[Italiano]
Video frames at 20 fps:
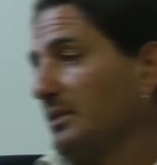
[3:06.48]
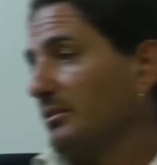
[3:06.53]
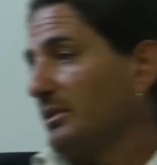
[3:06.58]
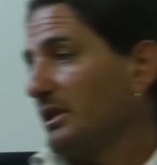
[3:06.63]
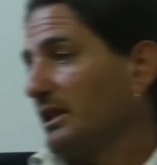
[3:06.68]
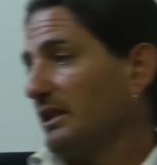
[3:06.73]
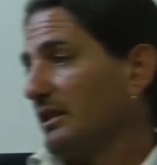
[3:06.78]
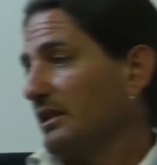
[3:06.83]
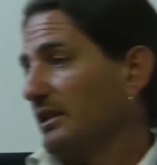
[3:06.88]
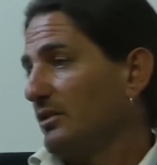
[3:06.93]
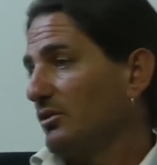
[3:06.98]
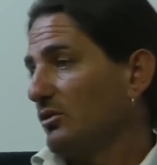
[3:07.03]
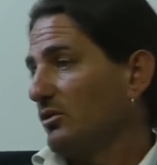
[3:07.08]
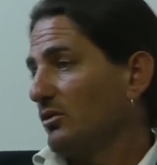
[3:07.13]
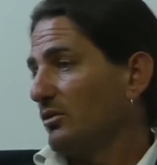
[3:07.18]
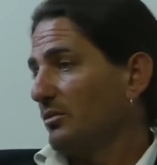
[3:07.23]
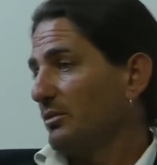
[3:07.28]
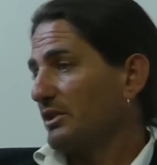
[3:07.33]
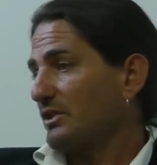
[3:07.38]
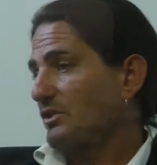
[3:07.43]
giorno poi ci
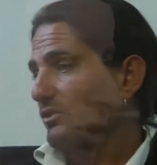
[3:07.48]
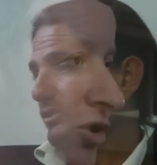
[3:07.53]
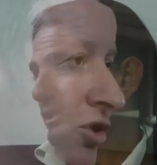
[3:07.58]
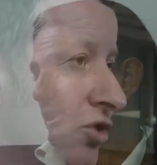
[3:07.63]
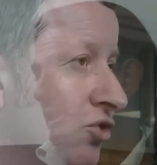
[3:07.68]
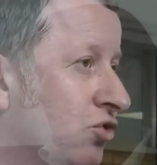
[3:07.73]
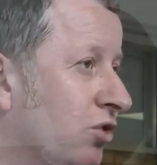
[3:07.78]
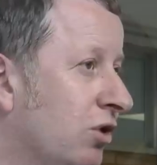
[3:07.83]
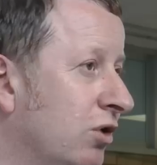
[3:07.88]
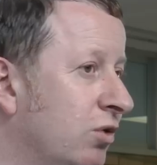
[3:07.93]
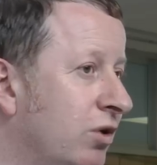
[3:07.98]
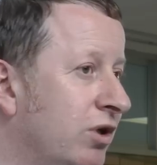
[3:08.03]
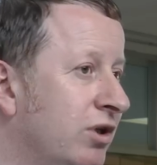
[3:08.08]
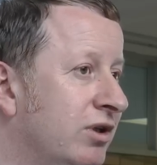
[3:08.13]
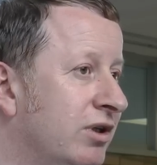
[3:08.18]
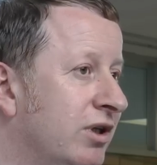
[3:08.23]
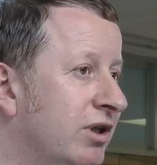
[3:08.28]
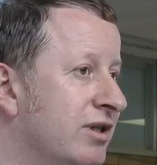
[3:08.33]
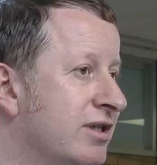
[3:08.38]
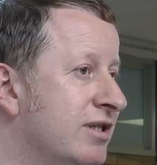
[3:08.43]
vengono proposti giocatori
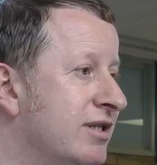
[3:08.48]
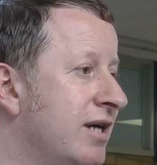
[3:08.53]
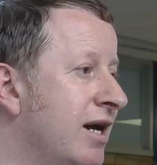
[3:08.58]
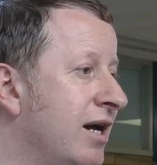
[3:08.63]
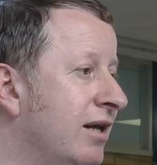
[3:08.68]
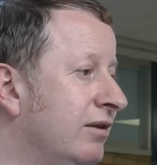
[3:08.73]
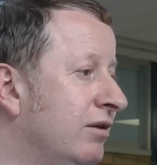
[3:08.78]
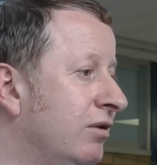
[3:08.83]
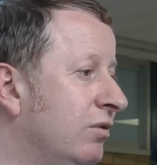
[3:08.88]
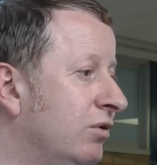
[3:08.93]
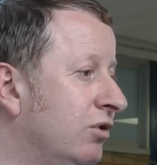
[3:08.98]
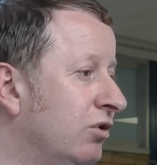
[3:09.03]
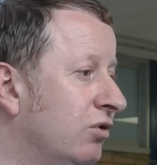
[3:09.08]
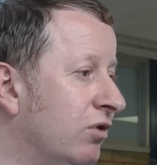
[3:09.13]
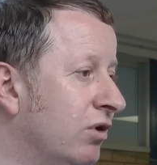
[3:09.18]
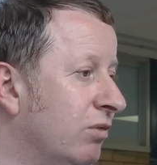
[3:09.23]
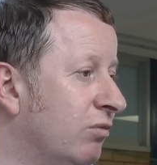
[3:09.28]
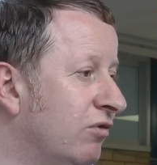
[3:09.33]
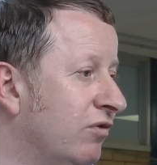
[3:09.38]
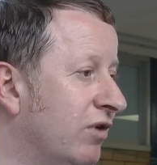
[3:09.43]
interessanti, quindi
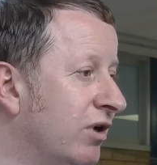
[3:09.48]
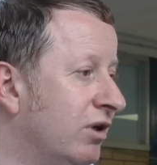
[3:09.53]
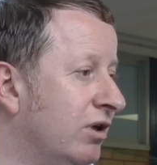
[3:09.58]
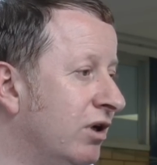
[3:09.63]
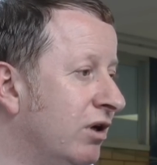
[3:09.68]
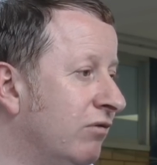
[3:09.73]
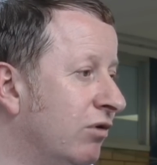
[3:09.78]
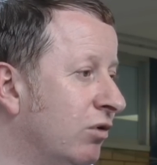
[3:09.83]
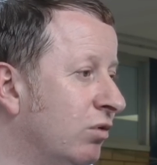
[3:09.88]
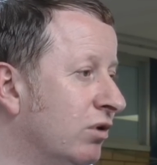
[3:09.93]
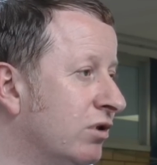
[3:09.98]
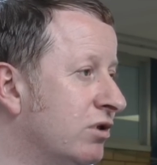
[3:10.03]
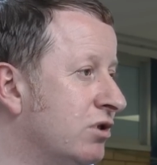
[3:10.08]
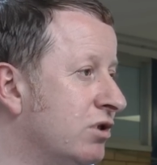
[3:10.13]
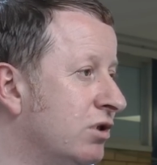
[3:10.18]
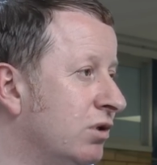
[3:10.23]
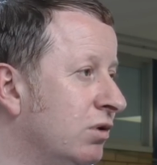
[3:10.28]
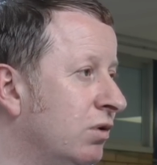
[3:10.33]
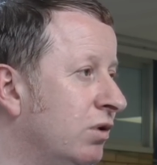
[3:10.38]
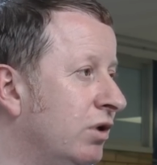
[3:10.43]
dovremmo fare delle
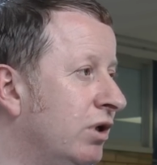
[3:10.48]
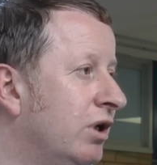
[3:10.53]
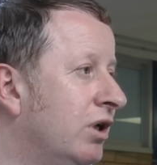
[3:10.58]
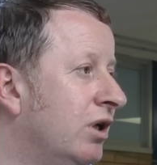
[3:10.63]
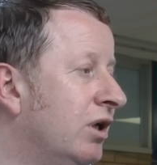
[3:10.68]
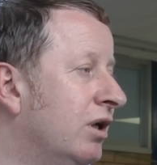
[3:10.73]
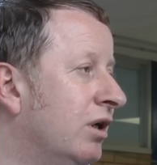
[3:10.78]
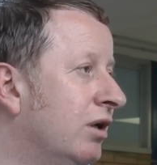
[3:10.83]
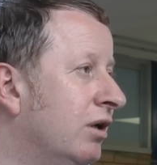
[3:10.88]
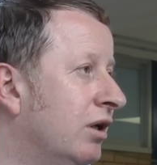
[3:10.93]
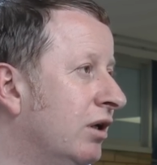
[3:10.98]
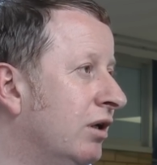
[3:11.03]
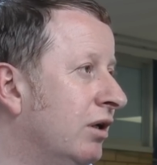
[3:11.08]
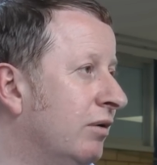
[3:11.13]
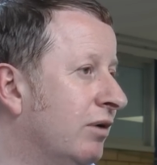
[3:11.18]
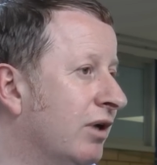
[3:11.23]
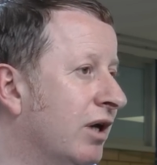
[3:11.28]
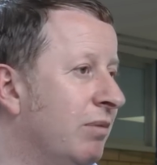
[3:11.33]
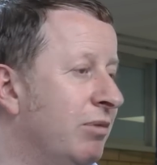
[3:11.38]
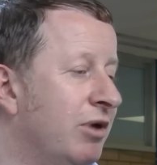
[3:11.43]
valutazioni
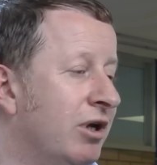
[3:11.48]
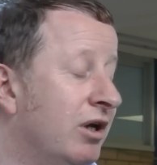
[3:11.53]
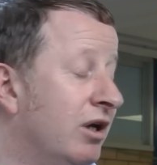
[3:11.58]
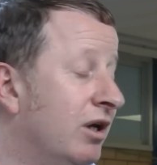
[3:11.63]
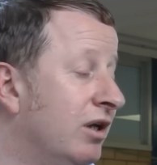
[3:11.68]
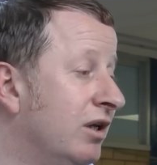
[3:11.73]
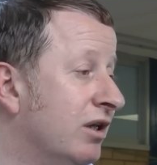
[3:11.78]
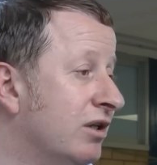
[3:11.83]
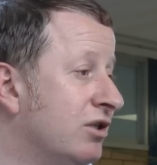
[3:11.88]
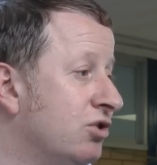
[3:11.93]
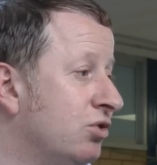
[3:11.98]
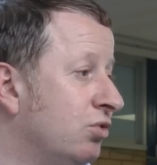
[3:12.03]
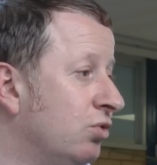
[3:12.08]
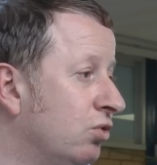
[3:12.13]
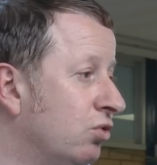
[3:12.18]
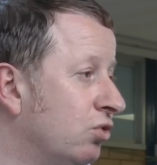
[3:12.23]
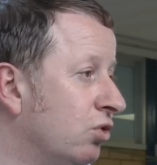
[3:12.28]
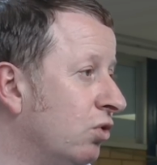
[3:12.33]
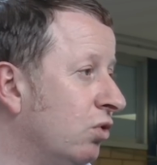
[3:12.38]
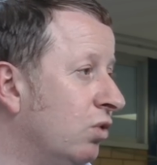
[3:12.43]
e capire
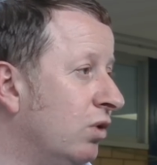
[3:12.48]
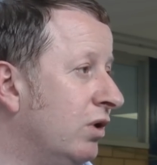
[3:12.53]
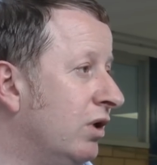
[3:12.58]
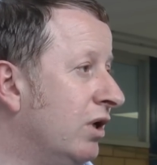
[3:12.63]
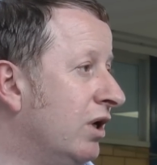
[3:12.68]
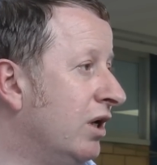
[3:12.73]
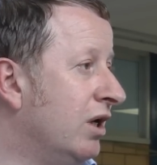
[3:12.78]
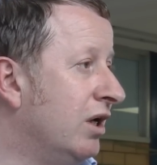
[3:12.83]
innanzitutto